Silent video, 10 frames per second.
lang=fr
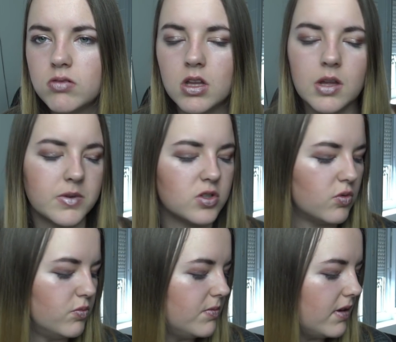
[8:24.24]
Ah mais je suis
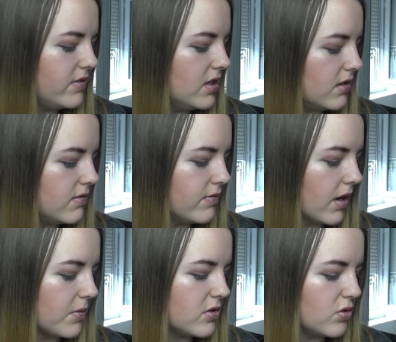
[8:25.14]
au bout de ma vie là,
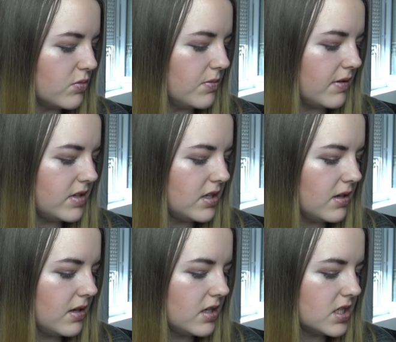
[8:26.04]
vraiment je suis au bout de ma vie.
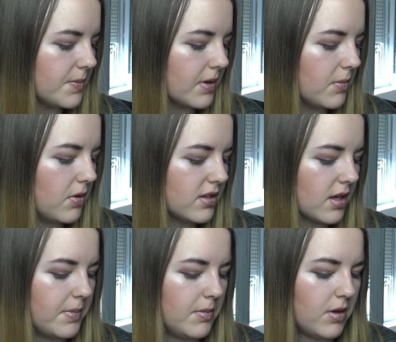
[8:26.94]
Je sais pas comment
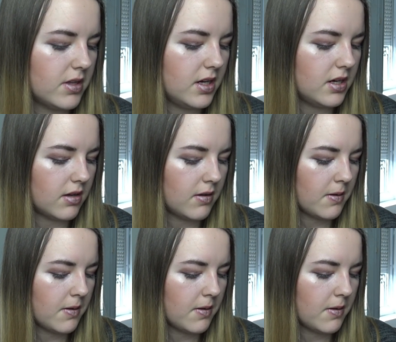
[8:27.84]
rattraper le bordel.